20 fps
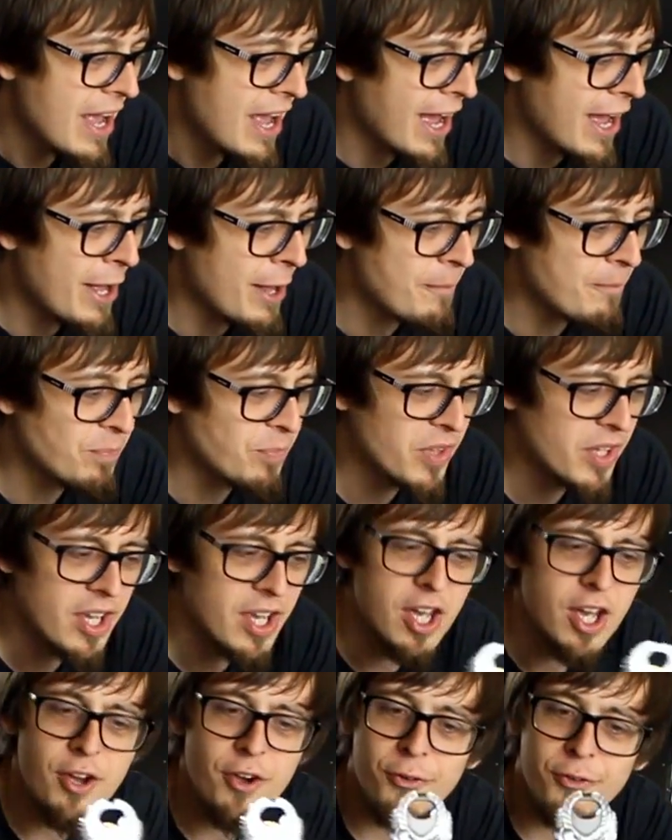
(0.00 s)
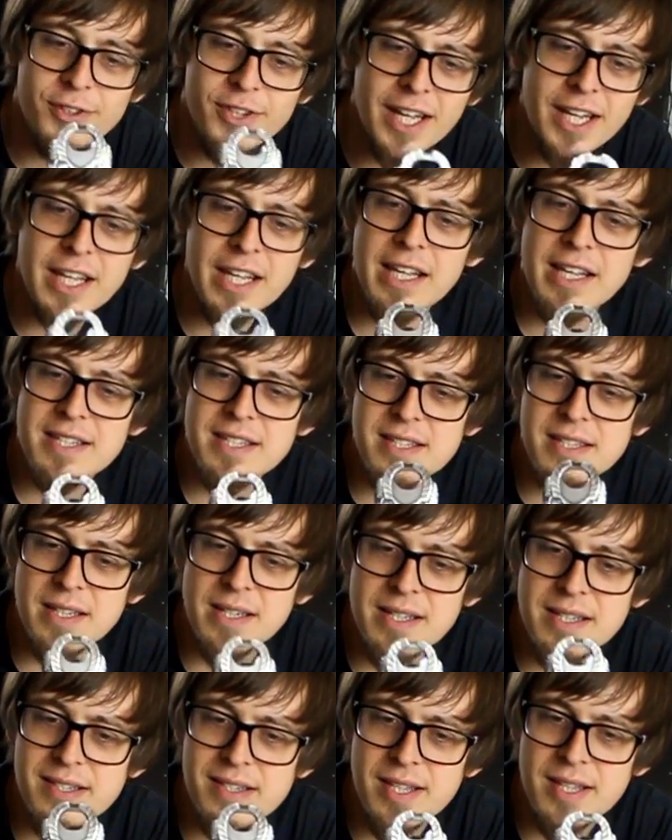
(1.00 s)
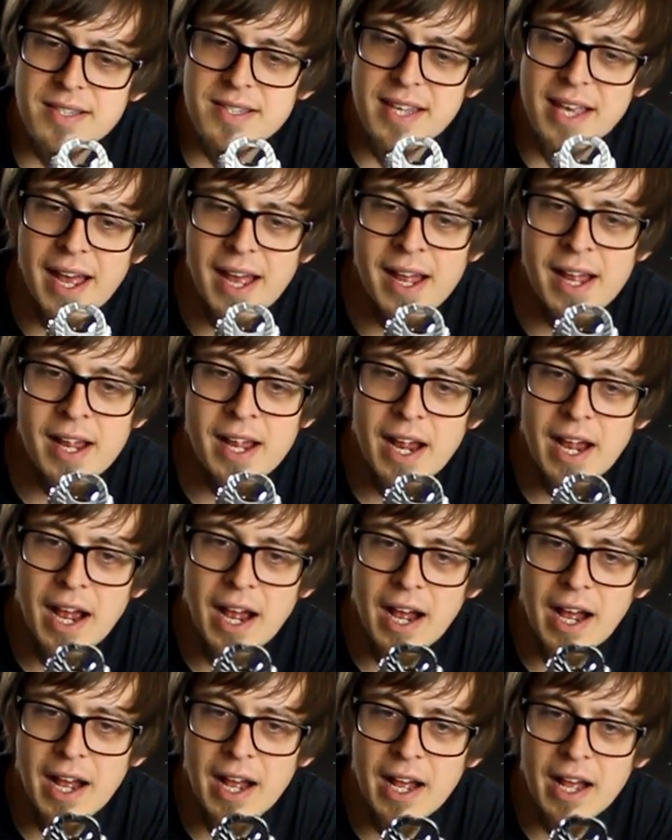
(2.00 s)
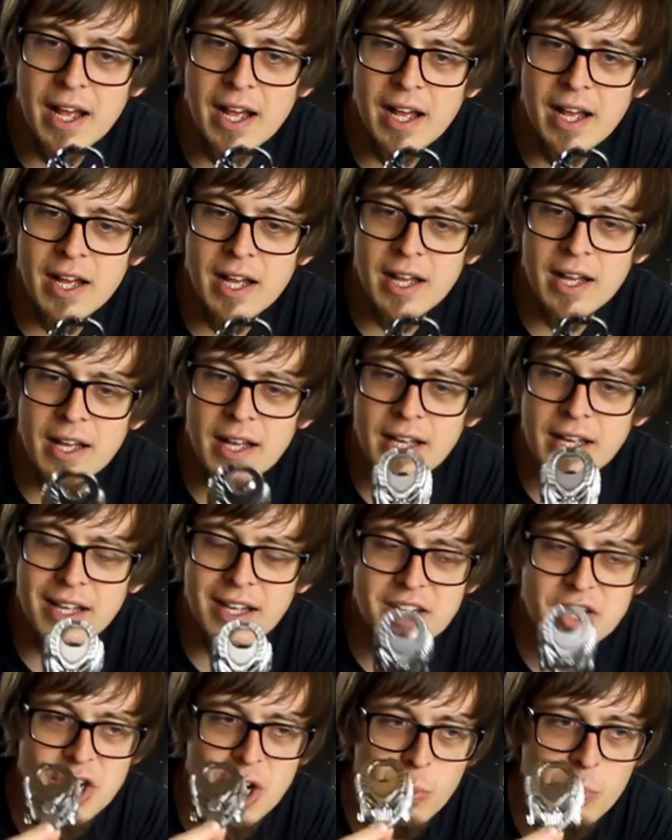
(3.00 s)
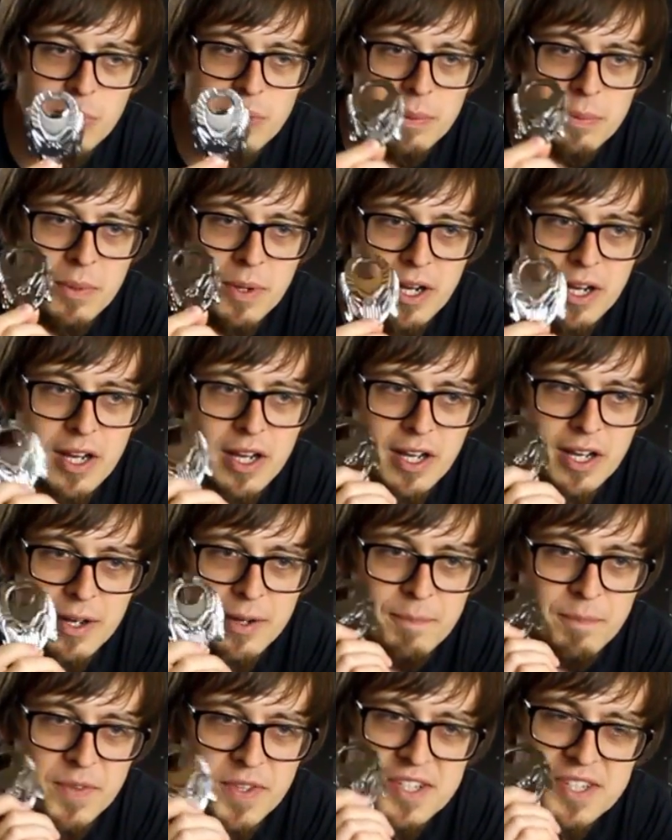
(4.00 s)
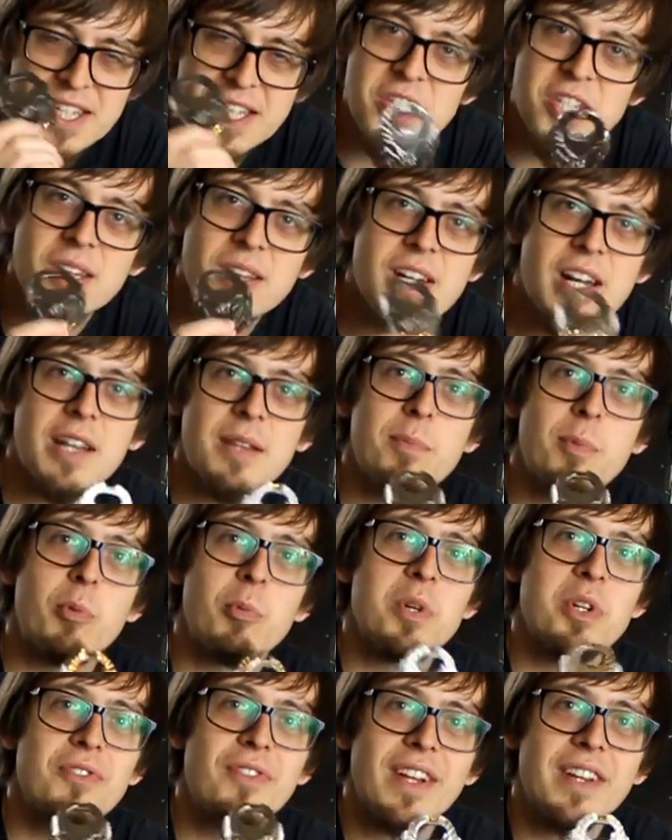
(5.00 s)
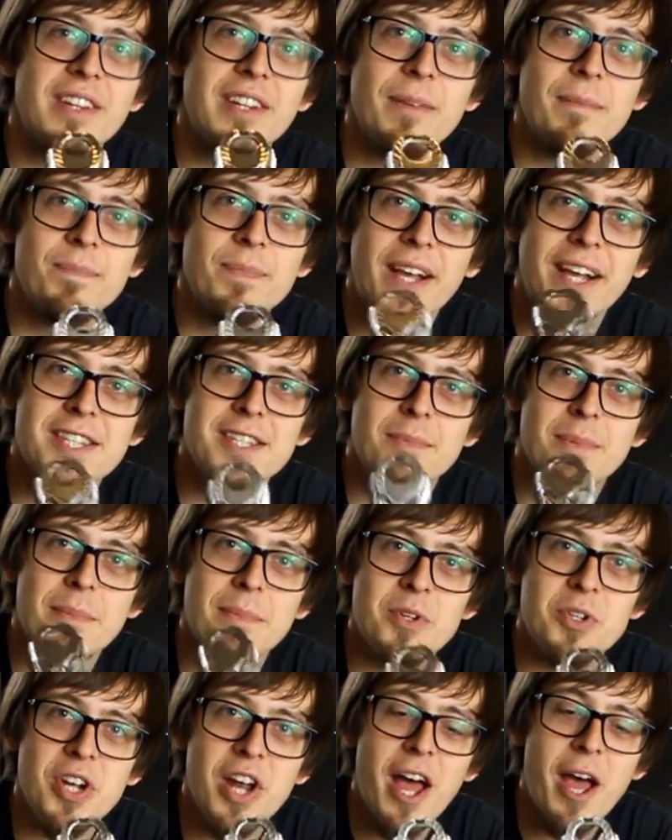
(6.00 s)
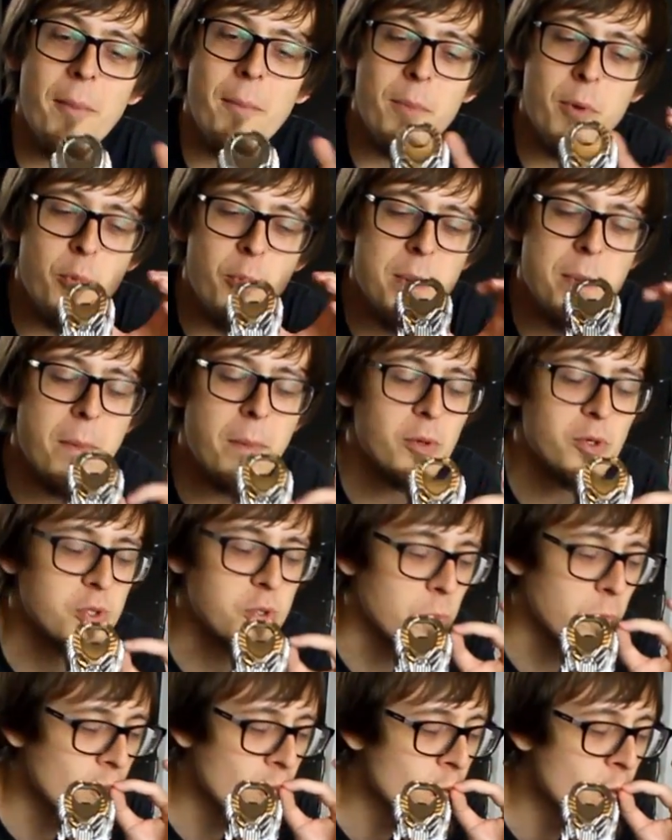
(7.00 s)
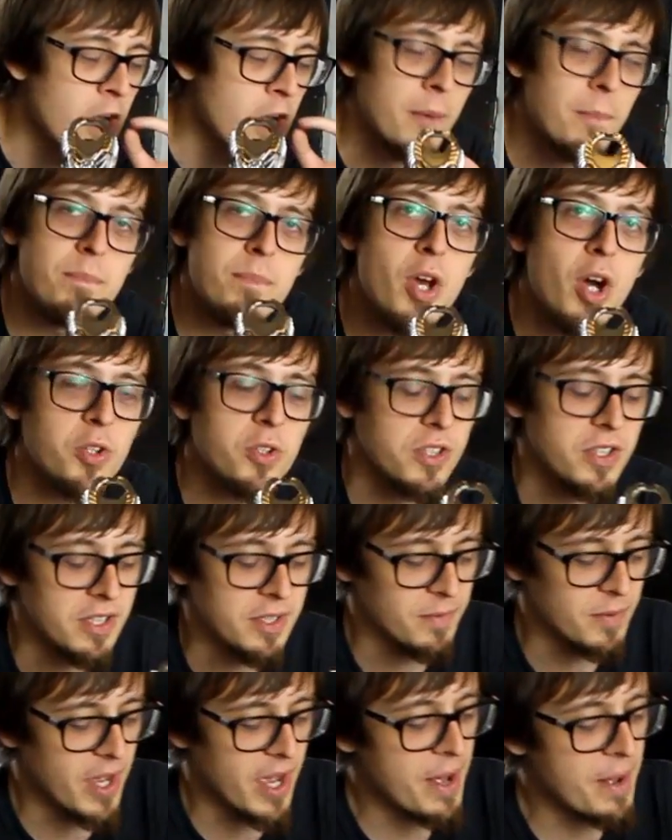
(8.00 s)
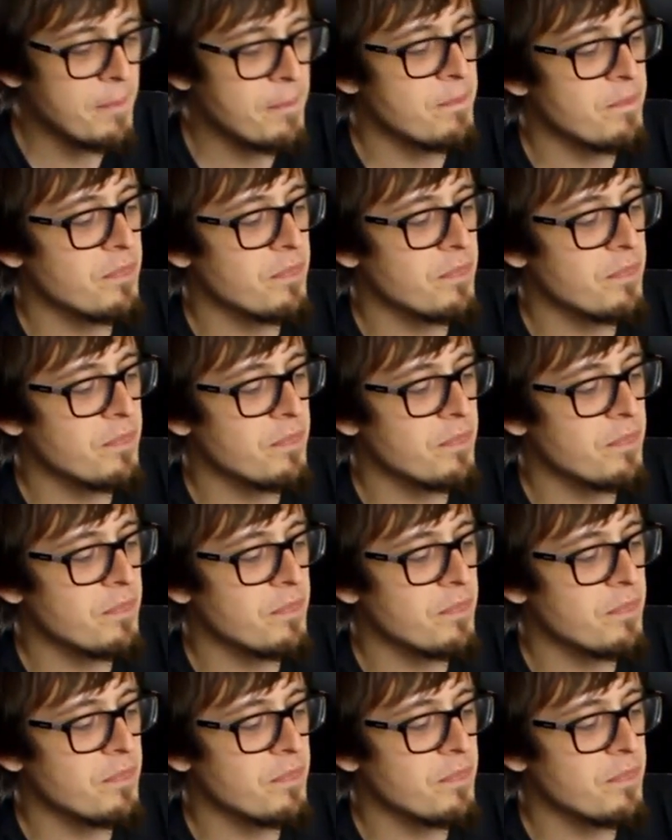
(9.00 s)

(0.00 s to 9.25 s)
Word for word: E, w takiej stylistyce e, chciałbym. Eee, sędzia Dread byłby świetny. Tak sobie myślę. Byłby po prostu miodny, nie?